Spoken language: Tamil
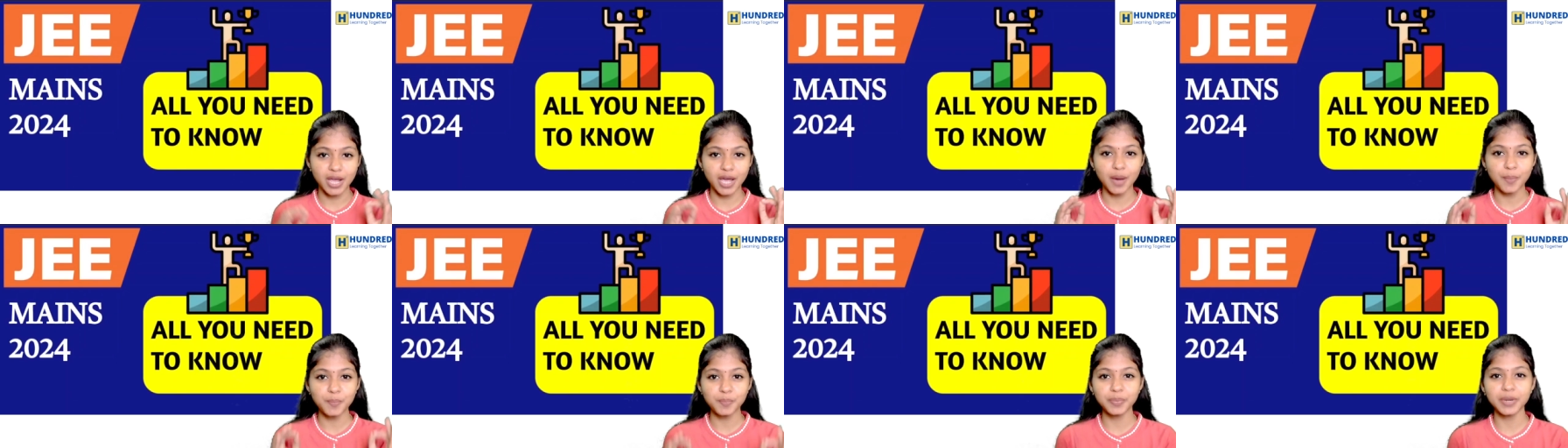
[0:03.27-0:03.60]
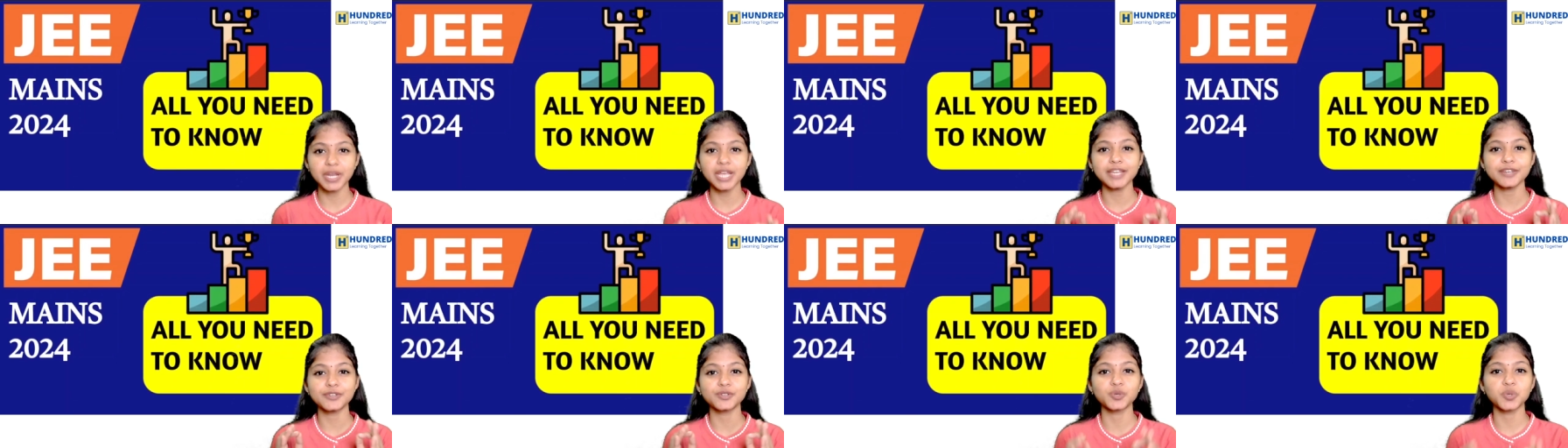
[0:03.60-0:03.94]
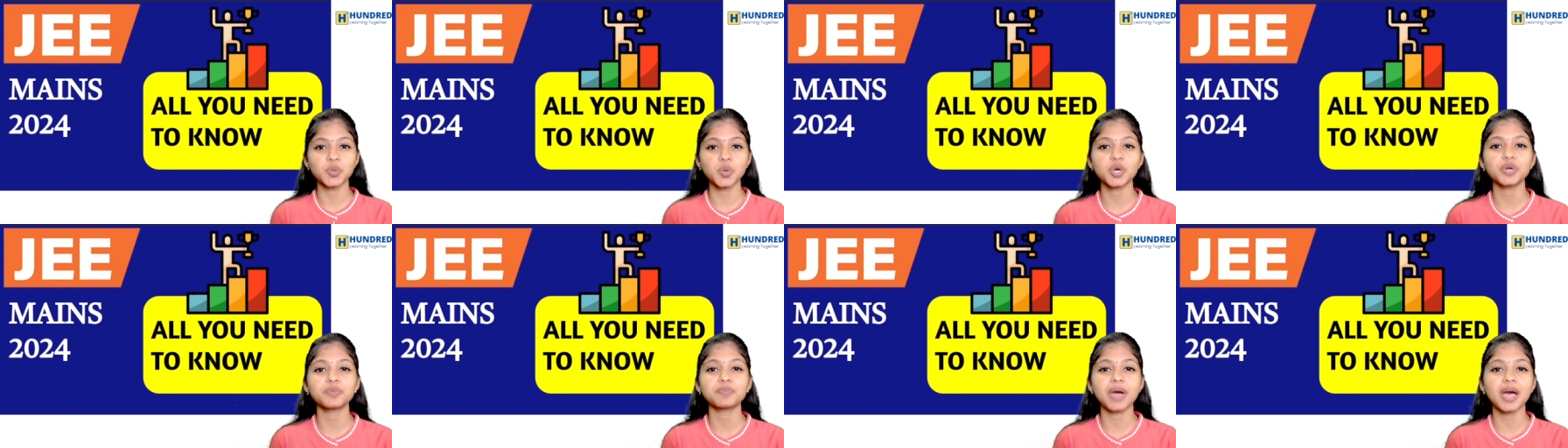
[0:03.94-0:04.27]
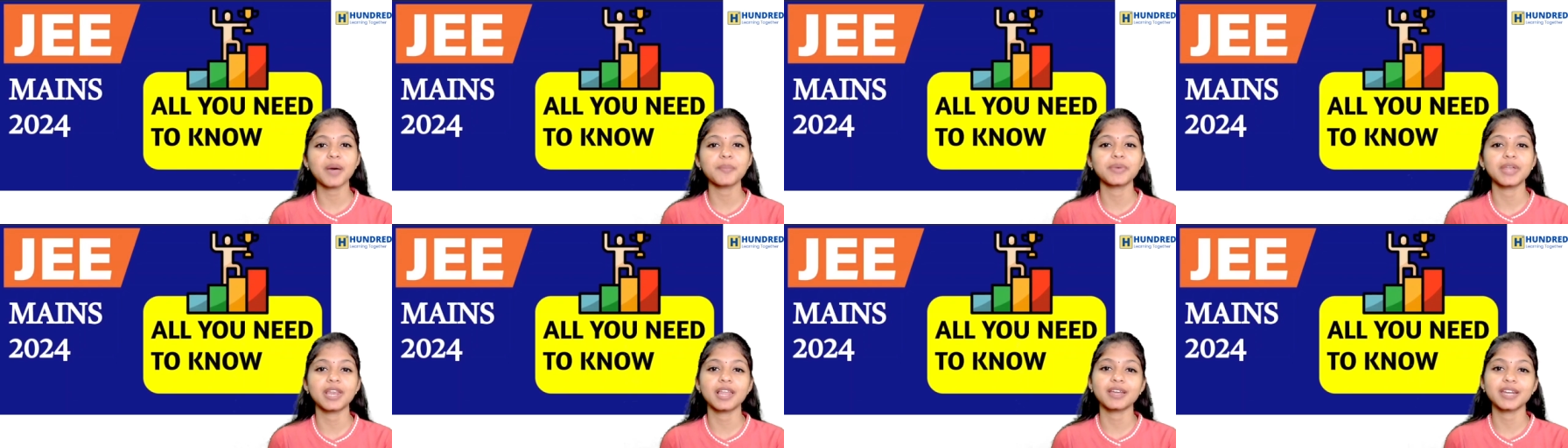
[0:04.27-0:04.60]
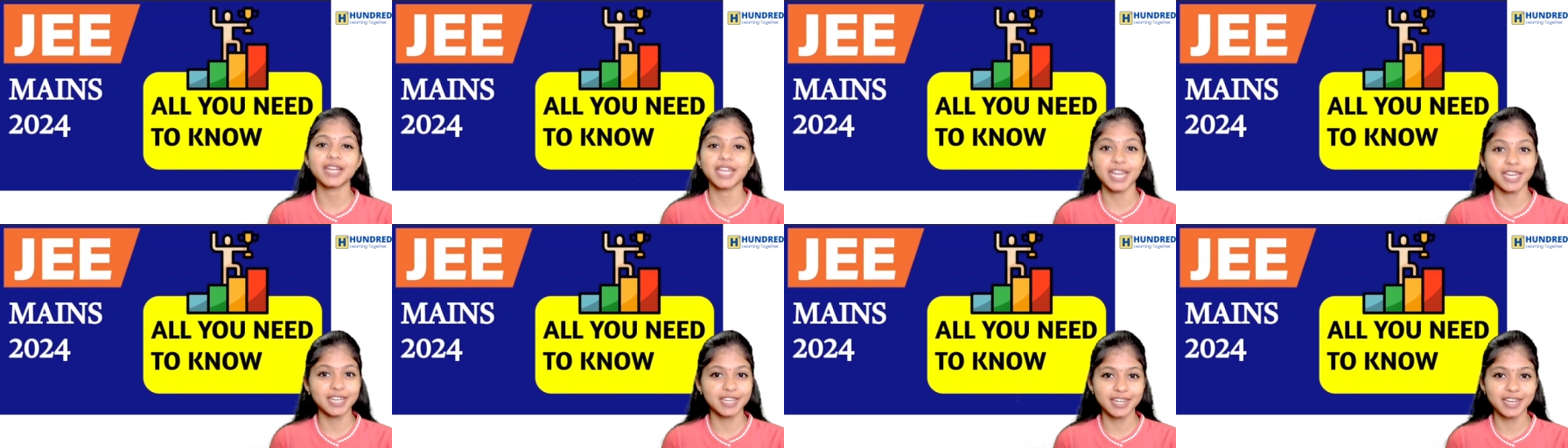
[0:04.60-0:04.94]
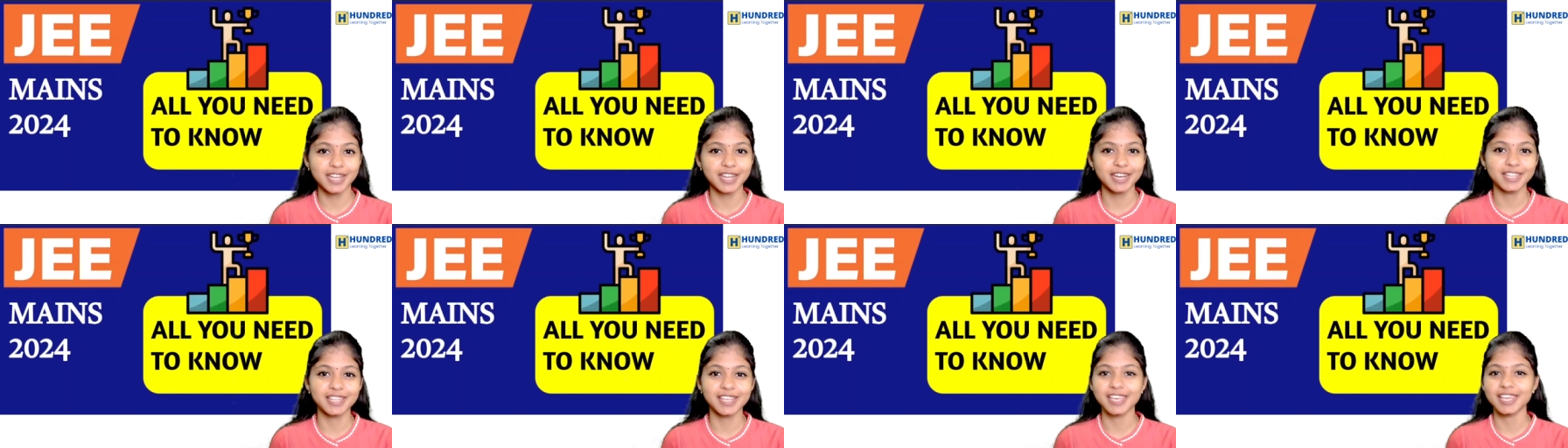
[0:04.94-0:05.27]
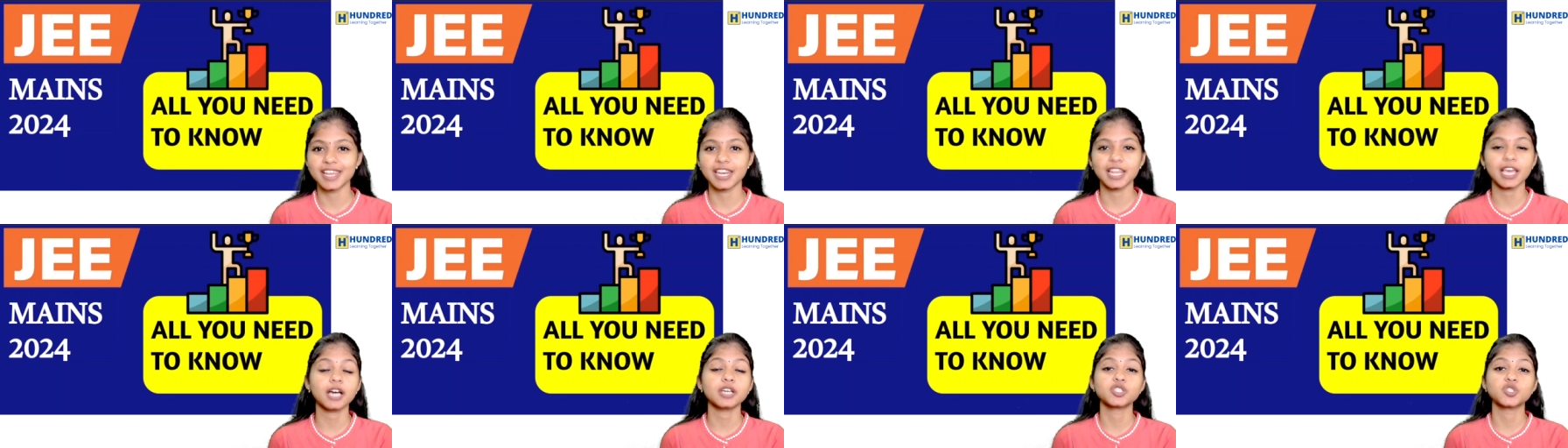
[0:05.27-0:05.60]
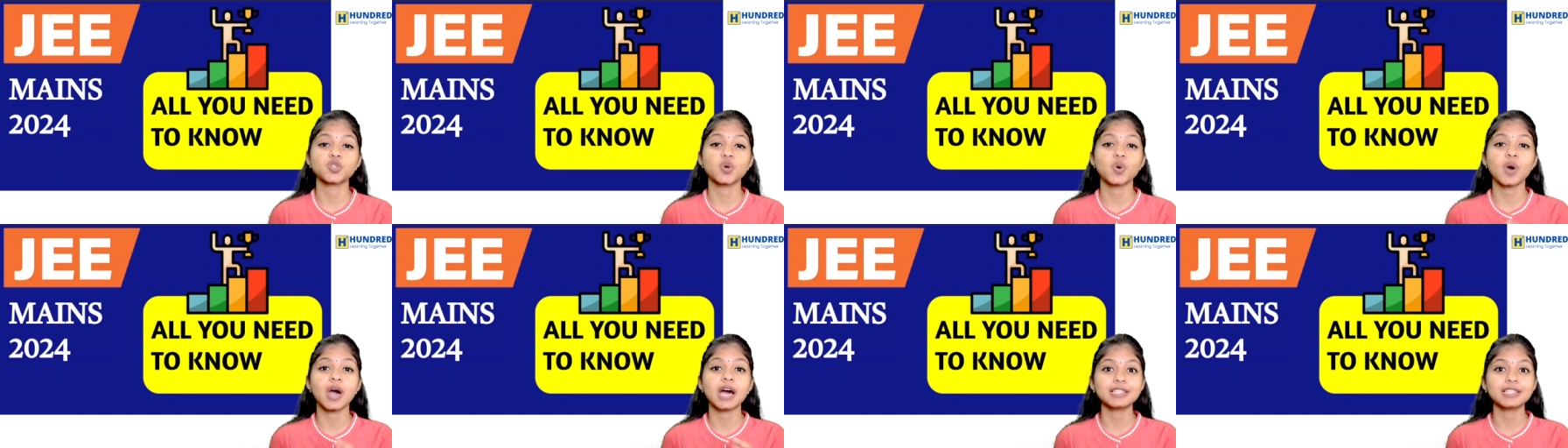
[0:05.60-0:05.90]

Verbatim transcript: கம்ப்ளீட் ரோட் மேப் எல்லாரும் கேட்டுகிட்டே இருந்தீங்க இல்லையா ஸோ